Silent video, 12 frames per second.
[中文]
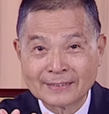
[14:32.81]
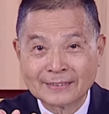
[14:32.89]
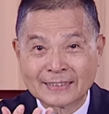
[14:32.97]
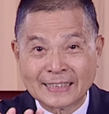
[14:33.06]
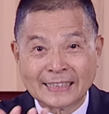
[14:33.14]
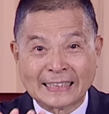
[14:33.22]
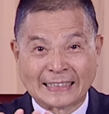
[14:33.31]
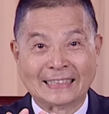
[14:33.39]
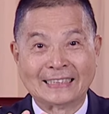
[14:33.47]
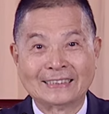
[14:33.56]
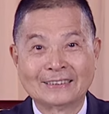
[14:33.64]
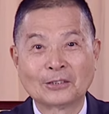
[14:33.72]
记忆
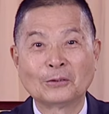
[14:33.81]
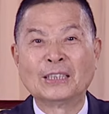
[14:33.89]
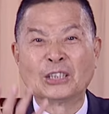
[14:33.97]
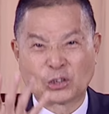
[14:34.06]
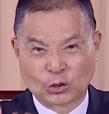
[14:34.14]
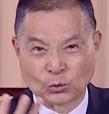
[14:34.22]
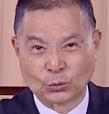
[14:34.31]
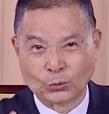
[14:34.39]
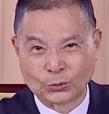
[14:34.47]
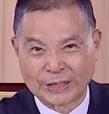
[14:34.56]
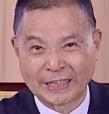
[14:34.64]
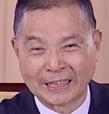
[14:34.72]
体，这里束
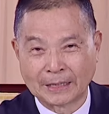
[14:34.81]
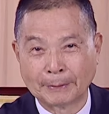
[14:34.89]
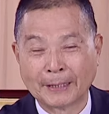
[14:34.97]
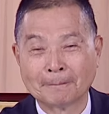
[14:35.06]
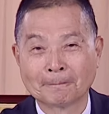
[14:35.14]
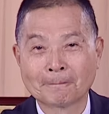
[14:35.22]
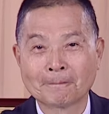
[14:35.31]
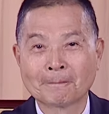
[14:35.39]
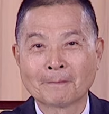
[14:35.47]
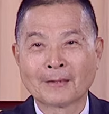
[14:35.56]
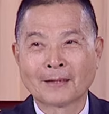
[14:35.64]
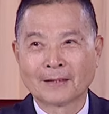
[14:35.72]
缚器里面，
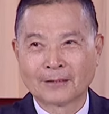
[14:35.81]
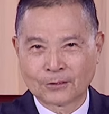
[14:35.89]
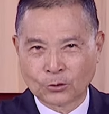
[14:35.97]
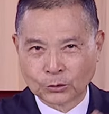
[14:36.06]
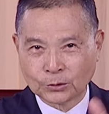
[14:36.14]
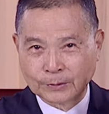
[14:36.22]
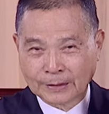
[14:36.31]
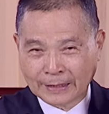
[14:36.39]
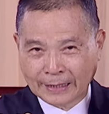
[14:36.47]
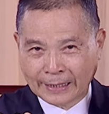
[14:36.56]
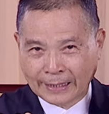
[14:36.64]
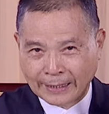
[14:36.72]
就是
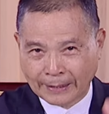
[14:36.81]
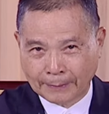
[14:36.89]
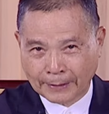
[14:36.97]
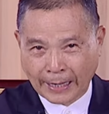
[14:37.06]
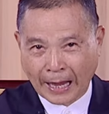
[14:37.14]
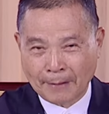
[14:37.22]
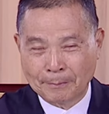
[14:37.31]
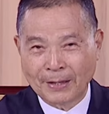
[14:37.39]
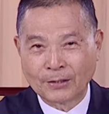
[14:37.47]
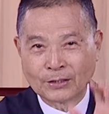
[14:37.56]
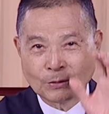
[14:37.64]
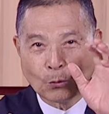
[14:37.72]
改
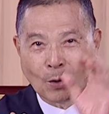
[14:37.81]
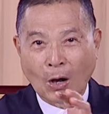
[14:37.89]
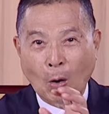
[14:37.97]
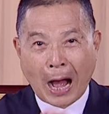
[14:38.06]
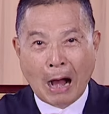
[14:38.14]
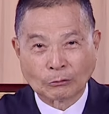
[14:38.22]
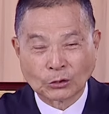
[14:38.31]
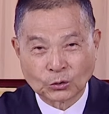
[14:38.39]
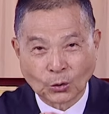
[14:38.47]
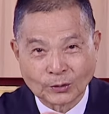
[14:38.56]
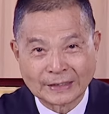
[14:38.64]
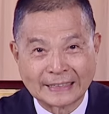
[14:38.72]
变换好的
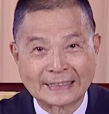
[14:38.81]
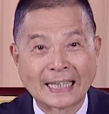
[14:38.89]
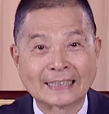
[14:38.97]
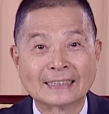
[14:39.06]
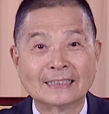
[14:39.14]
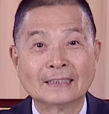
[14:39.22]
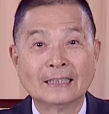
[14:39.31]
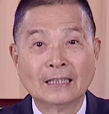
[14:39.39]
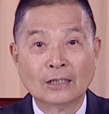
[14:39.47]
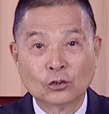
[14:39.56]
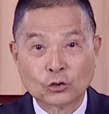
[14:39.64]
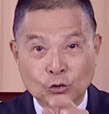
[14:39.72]
东西下去。
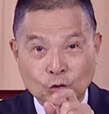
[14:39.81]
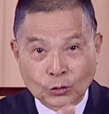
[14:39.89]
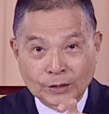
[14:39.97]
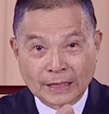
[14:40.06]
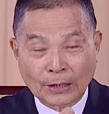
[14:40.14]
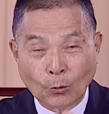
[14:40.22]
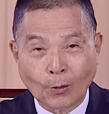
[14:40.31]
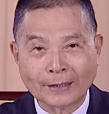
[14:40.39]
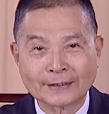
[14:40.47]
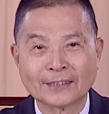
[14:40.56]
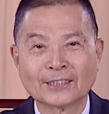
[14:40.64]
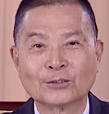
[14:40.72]
瞬间发
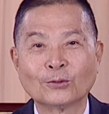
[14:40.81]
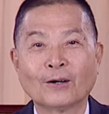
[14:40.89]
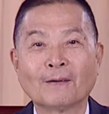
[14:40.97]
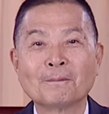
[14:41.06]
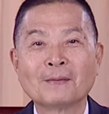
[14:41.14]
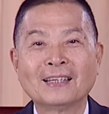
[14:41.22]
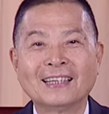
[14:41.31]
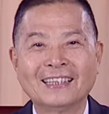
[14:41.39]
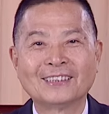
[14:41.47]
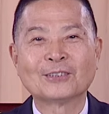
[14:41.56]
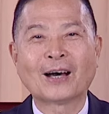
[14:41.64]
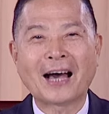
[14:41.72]
生的时候，
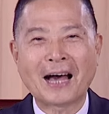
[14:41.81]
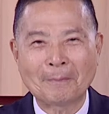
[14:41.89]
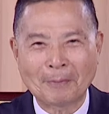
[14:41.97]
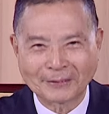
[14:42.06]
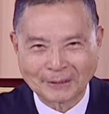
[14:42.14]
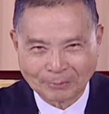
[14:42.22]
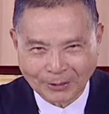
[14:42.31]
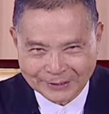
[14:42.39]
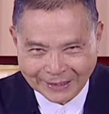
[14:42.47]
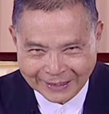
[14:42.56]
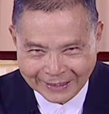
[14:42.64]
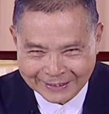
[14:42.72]
你说啊，抱歉，抱
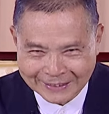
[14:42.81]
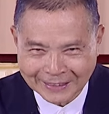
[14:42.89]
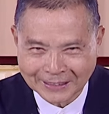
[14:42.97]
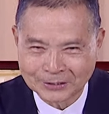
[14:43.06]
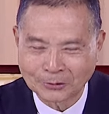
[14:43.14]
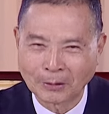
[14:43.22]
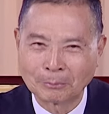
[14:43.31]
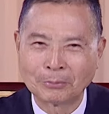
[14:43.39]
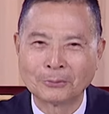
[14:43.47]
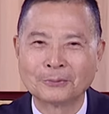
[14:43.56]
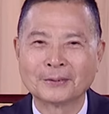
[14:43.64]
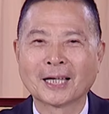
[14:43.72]
歉，你整个就会
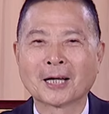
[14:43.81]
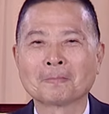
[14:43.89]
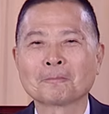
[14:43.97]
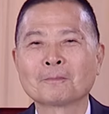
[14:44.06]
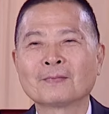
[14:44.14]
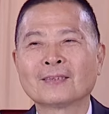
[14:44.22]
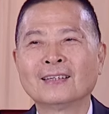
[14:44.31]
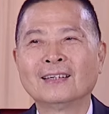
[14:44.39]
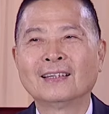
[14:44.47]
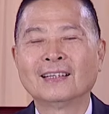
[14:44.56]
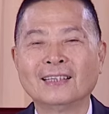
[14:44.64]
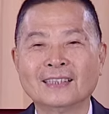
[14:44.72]
不一样。
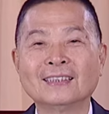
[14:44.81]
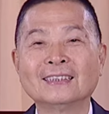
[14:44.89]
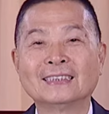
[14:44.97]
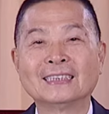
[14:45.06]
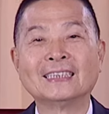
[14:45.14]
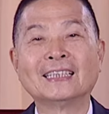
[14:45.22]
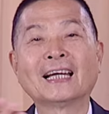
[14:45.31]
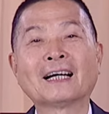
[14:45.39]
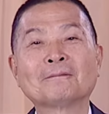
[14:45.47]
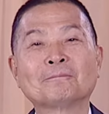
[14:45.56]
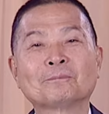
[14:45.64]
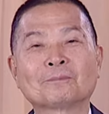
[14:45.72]
你可以体谅，
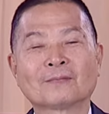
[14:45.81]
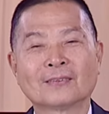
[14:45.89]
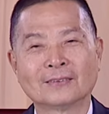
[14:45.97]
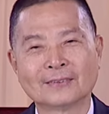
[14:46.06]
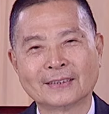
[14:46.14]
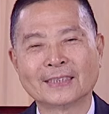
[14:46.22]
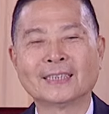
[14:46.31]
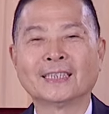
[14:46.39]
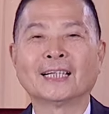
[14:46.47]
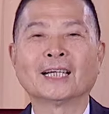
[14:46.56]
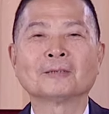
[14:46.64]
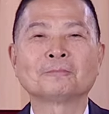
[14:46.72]
就可以
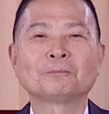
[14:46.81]
体谅。